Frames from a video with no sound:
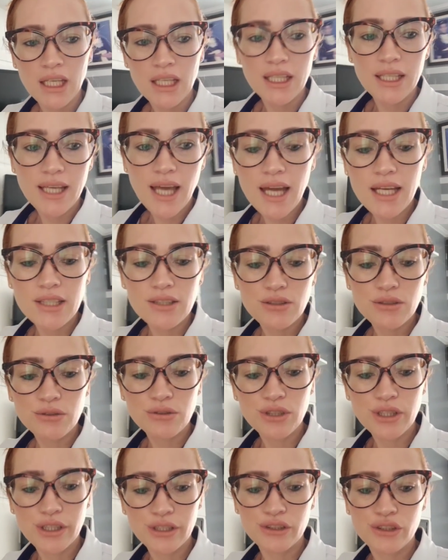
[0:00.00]
E é isso,
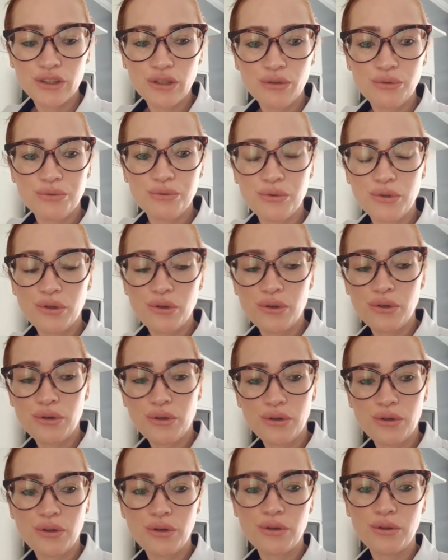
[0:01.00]
gente. Eu
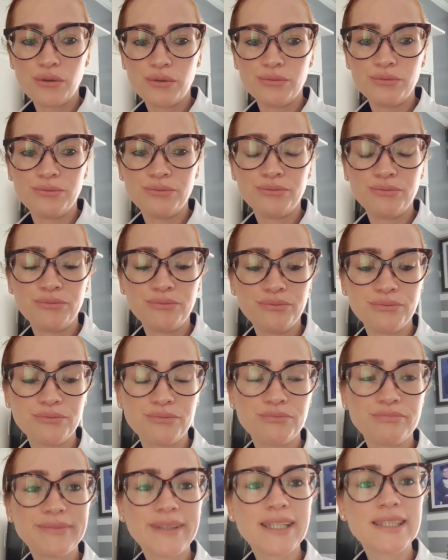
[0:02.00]
vou
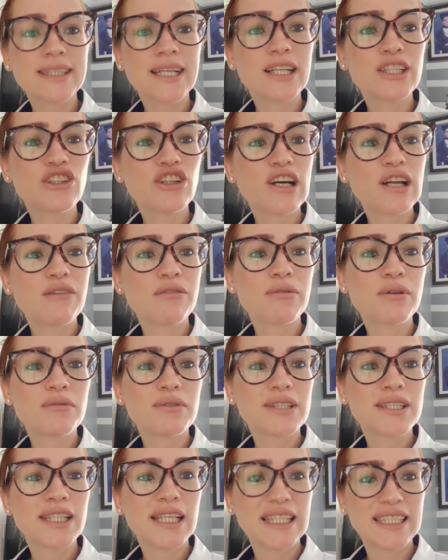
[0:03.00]
mais tarde jogar ela pra
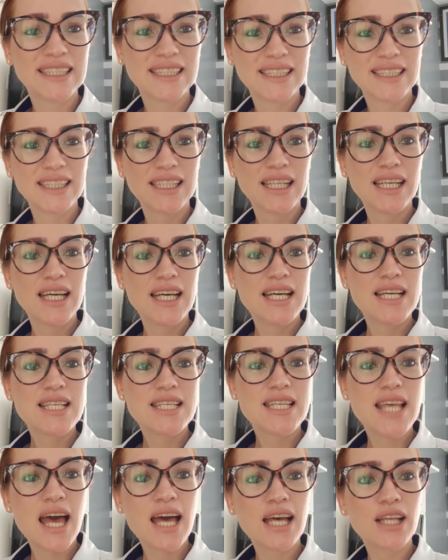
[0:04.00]
vocês.
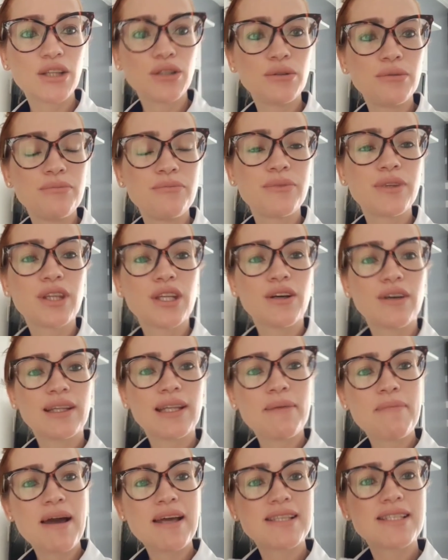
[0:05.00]
Certo? Então
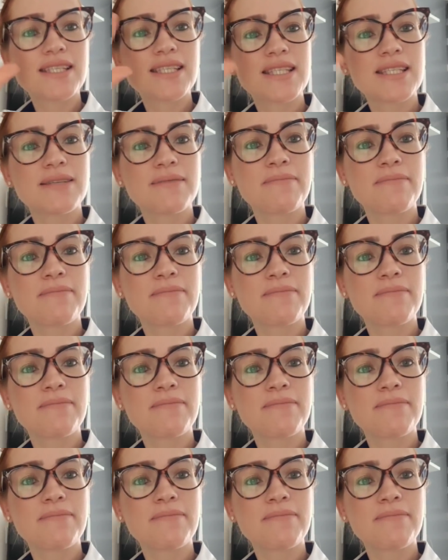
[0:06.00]
até mais.